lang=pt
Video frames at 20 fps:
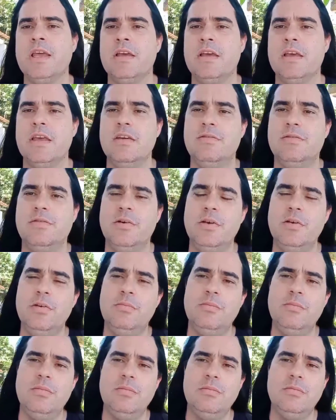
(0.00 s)
E foi
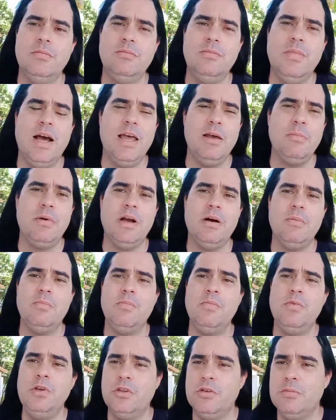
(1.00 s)
um, uma época
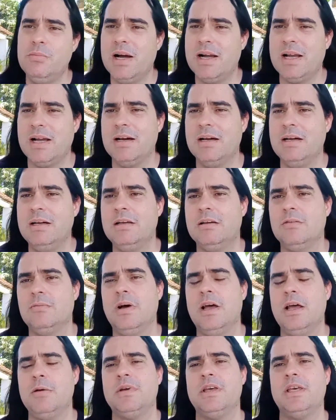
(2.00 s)
muito bacana,
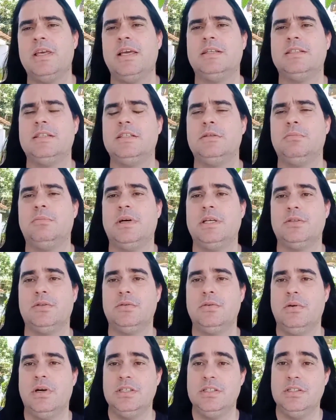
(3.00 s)
uma época em que a gente
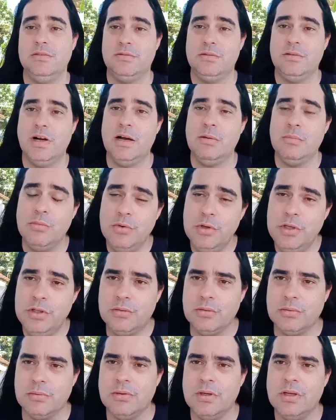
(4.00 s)
passou a divulgar
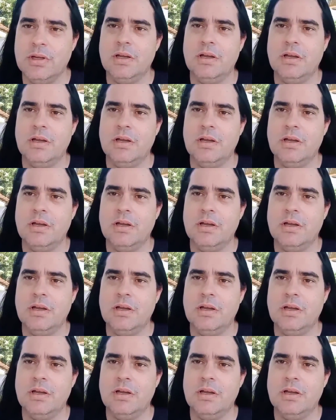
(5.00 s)
muito